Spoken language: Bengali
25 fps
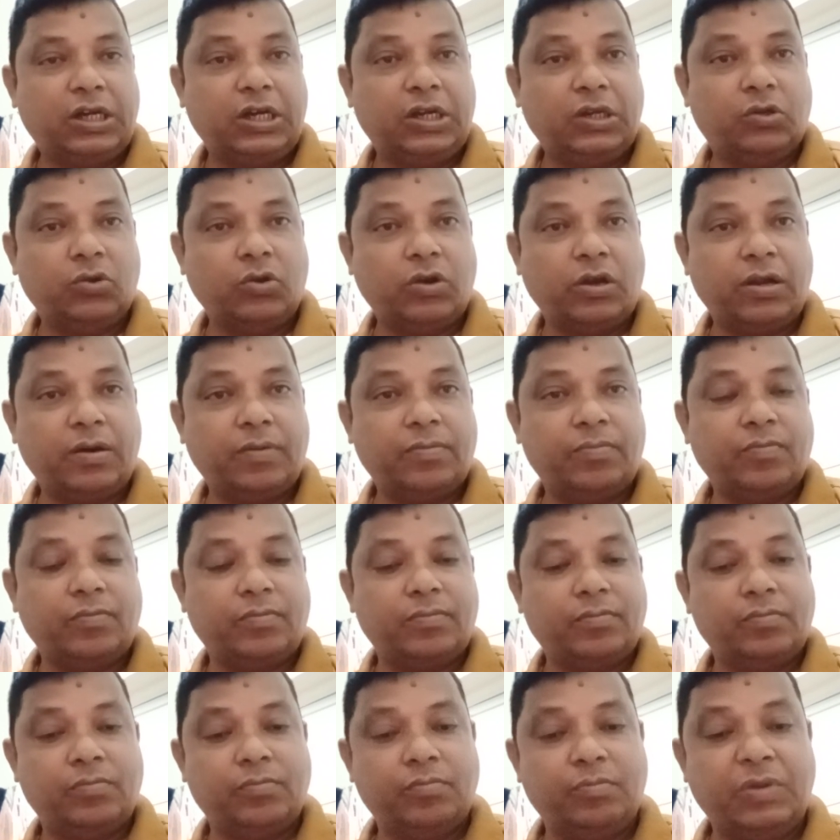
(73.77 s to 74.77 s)
হৃদয়ের
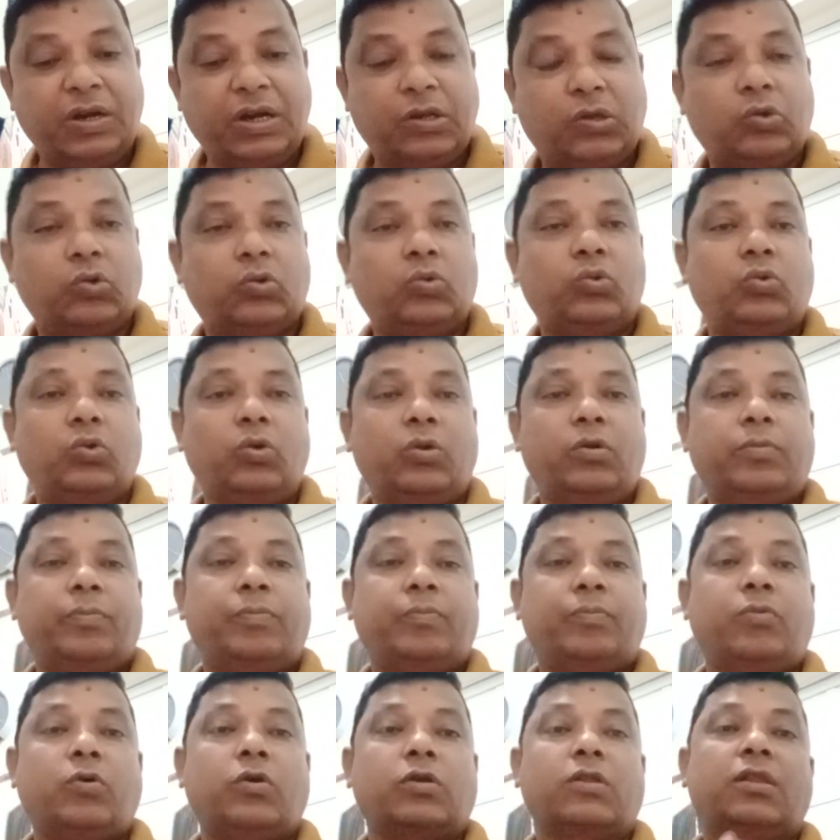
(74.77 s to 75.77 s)
মৃত্যুর
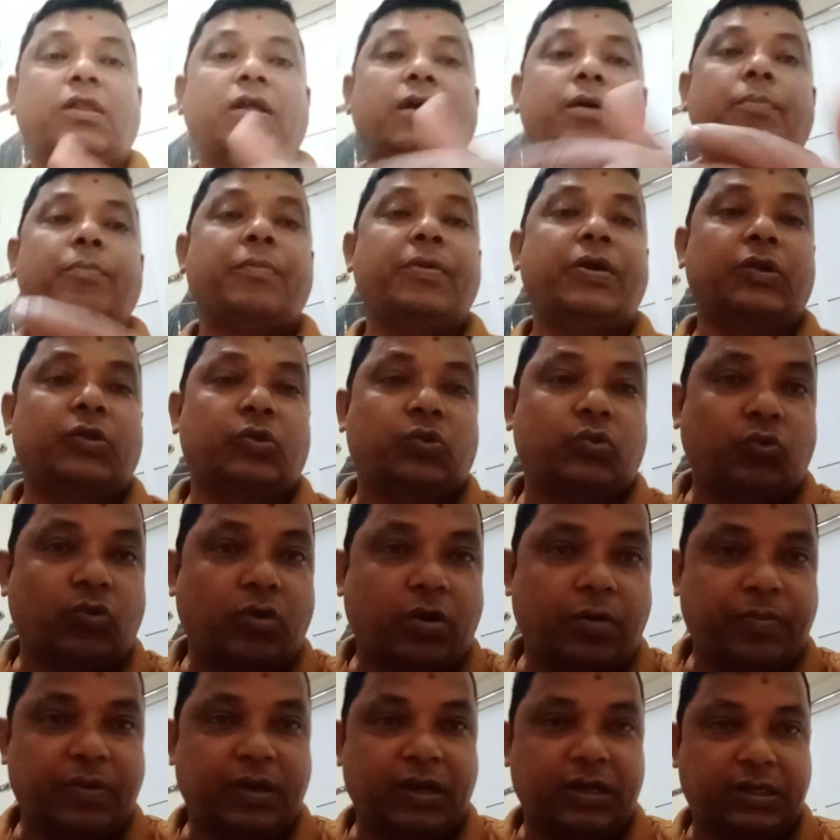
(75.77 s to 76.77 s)
বদলা মৃত্যু
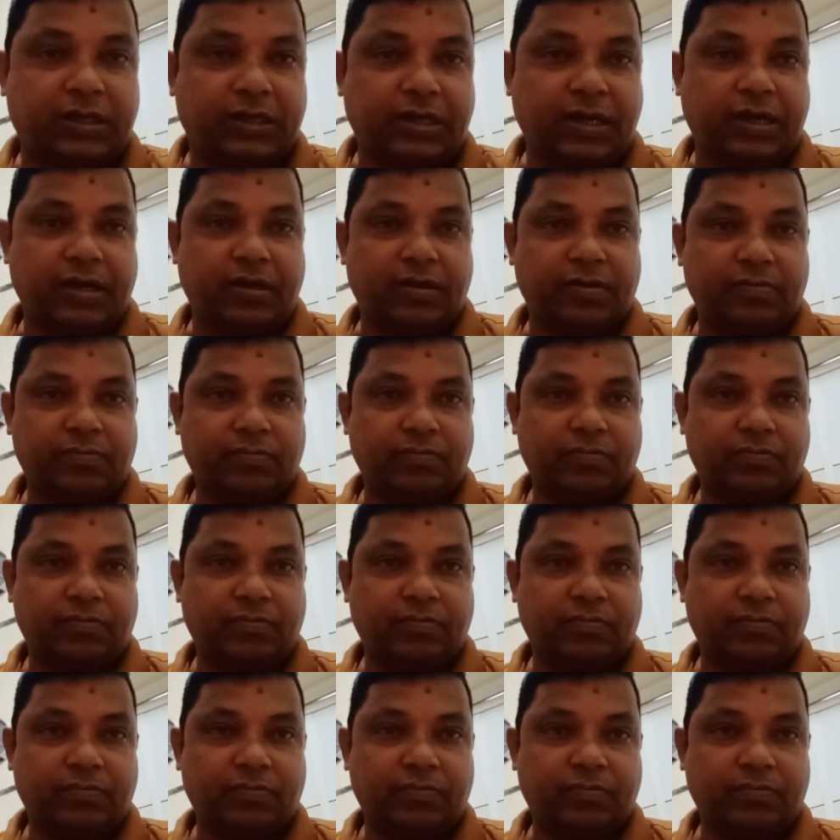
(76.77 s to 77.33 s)
আমরা চাই